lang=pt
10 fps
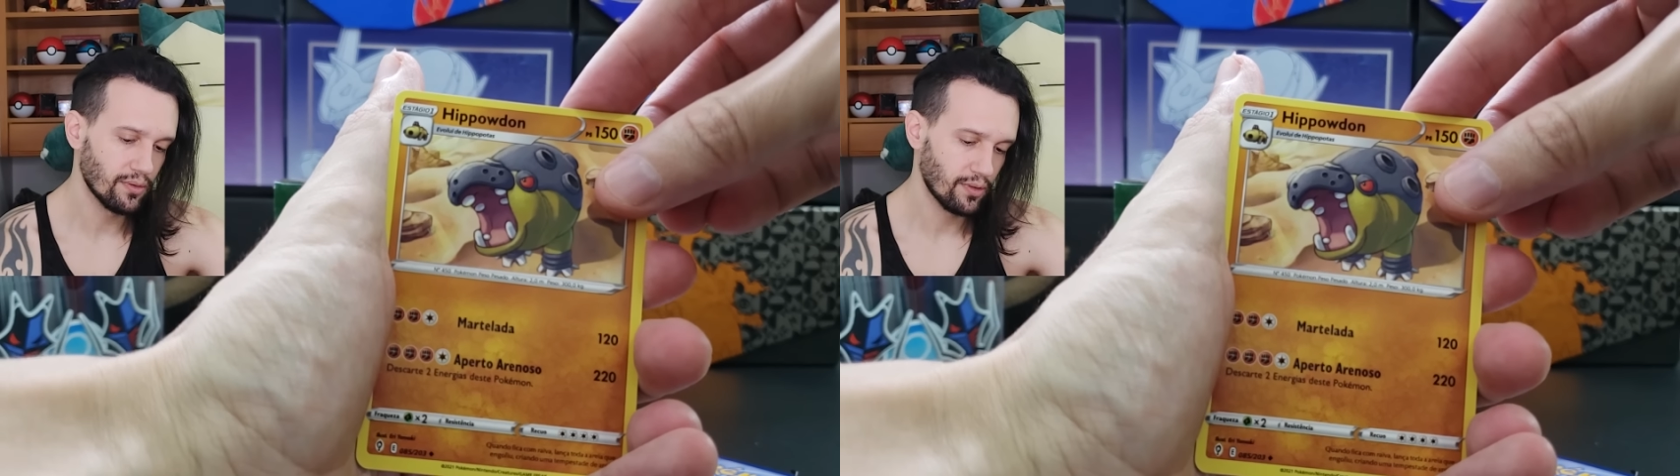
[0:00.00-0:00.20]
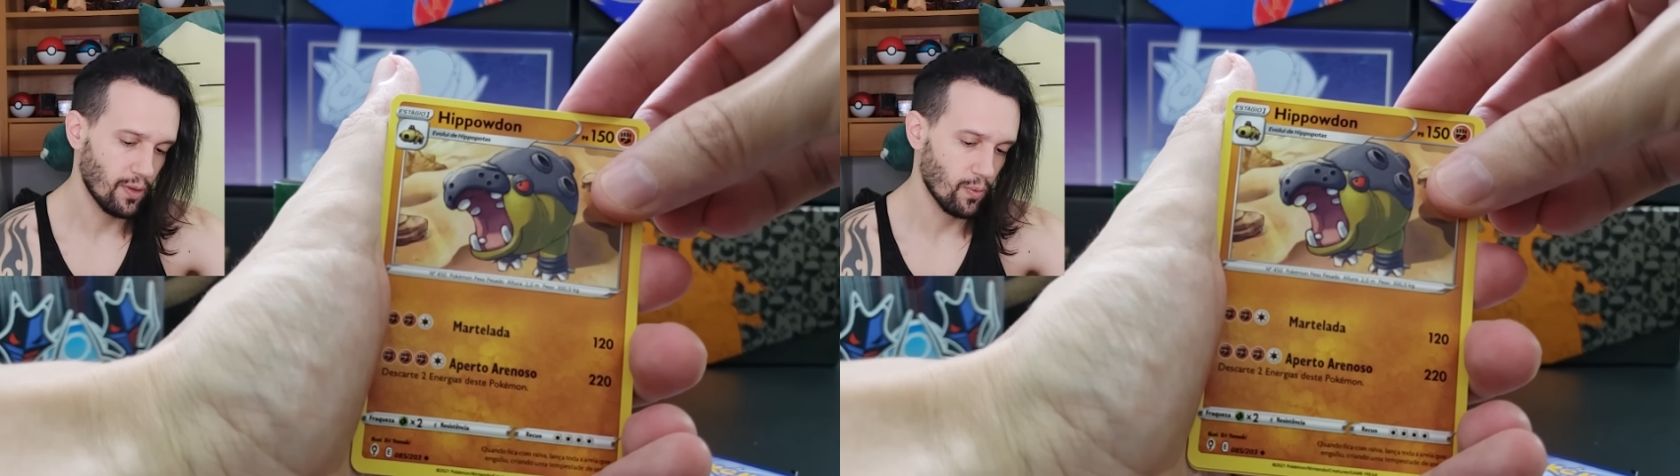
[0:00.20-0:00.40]

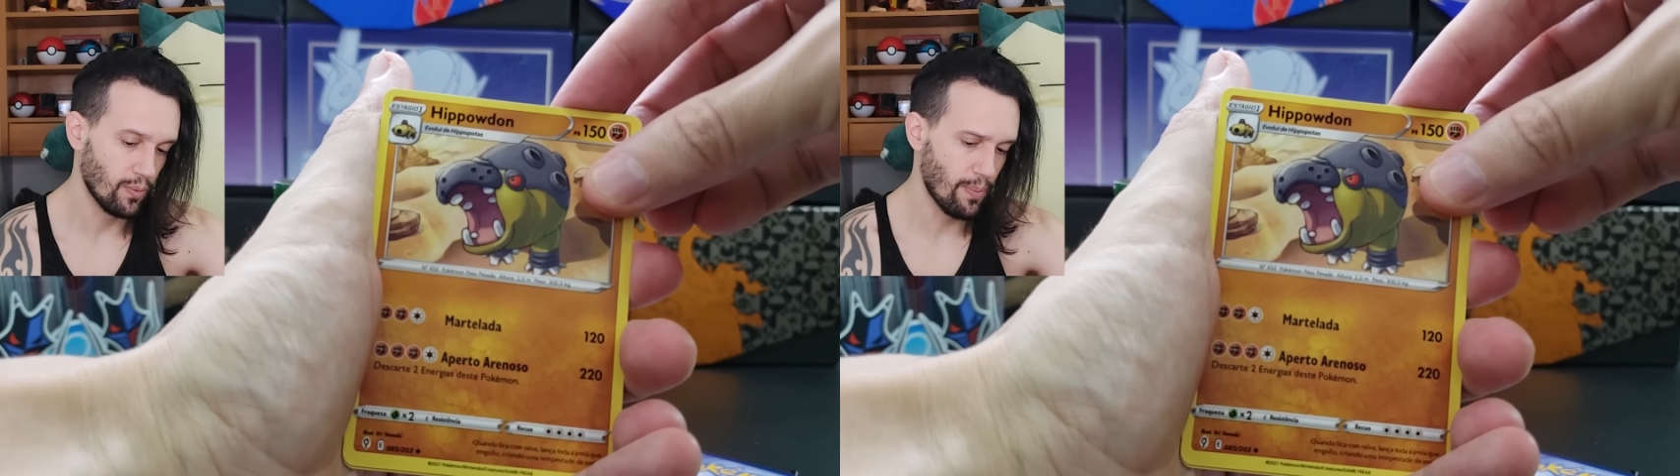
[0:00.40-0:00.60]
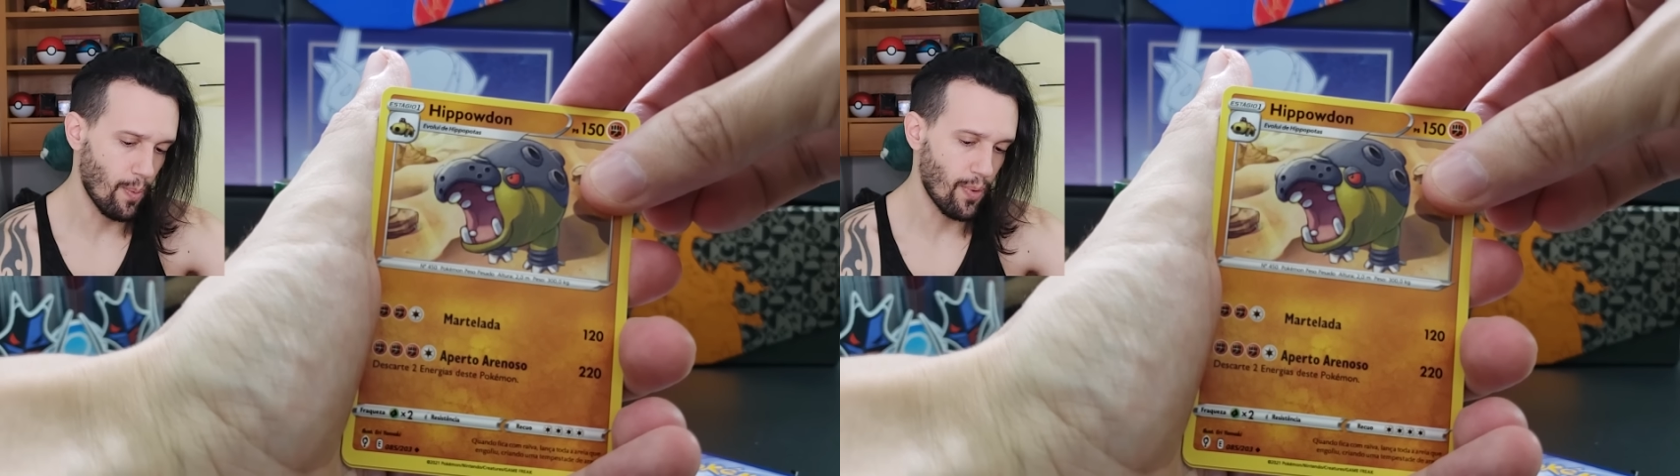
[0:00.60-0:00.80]
então que é
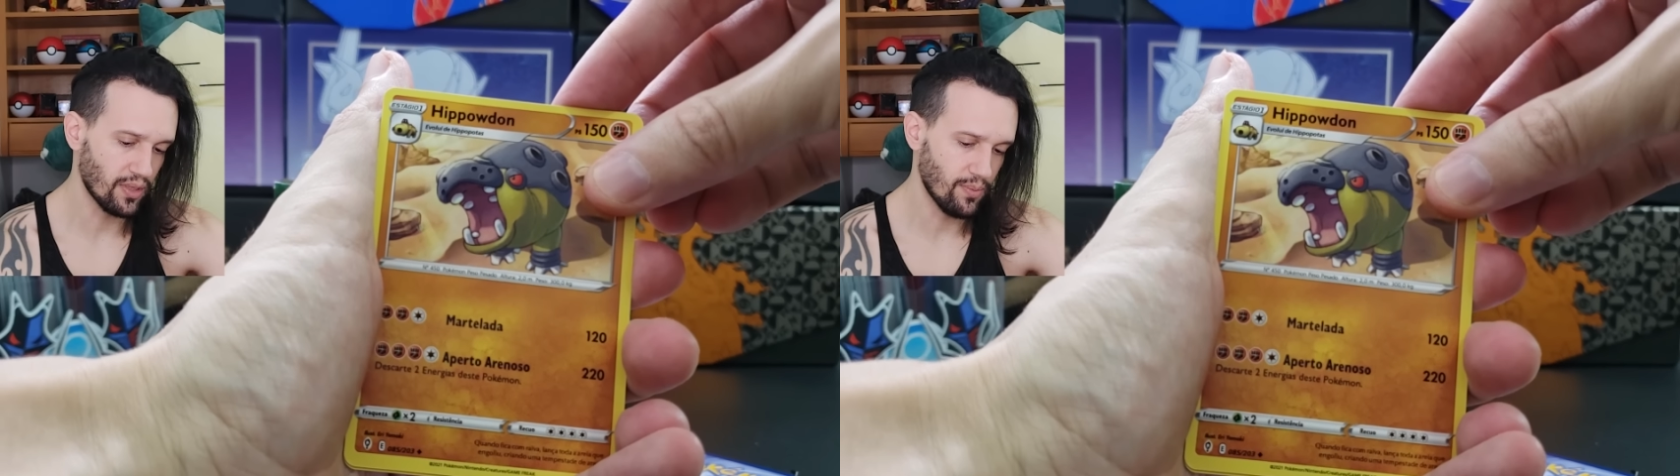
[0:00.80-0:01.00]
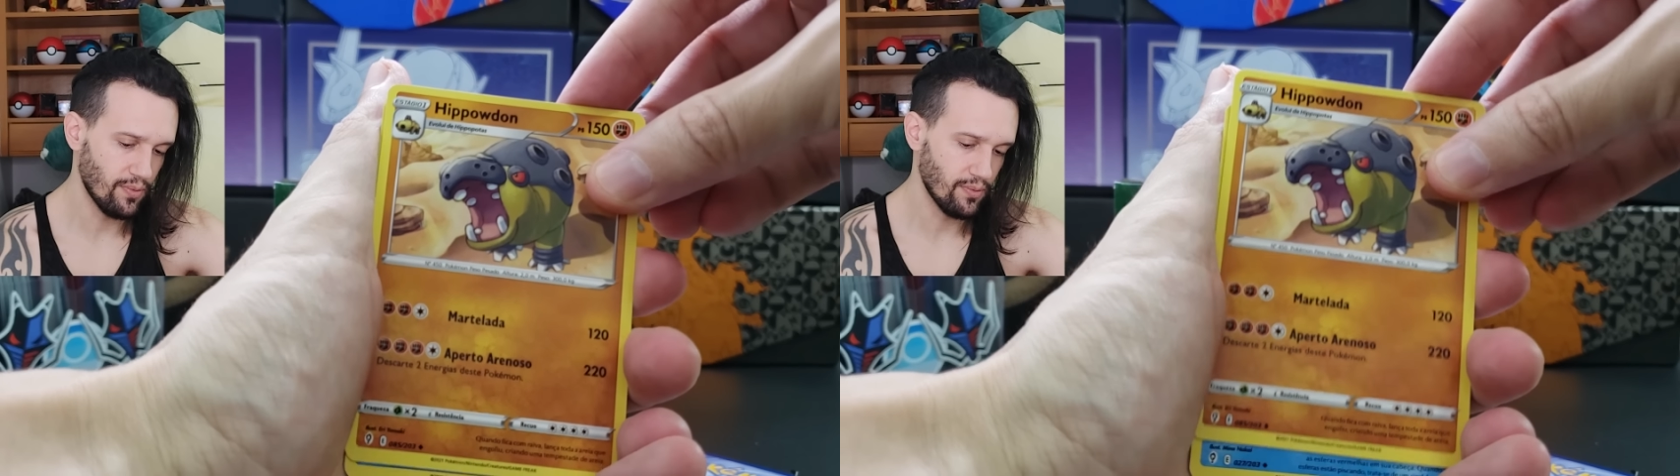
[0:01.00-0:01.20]
um
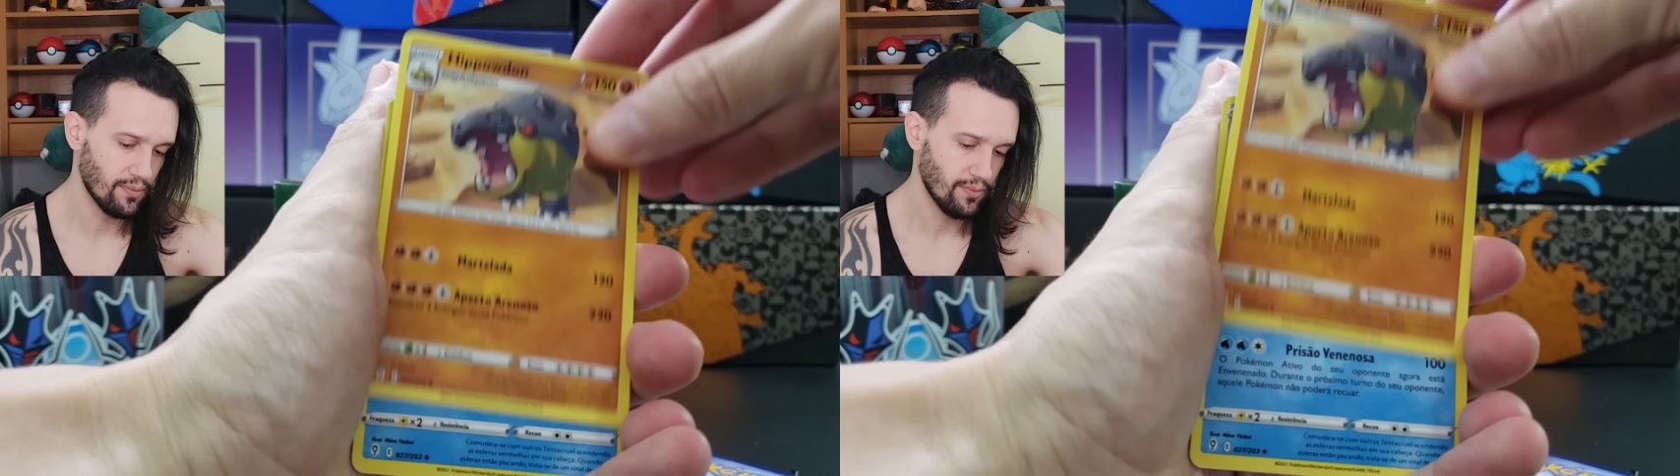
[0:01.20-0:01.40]
hipopótamo,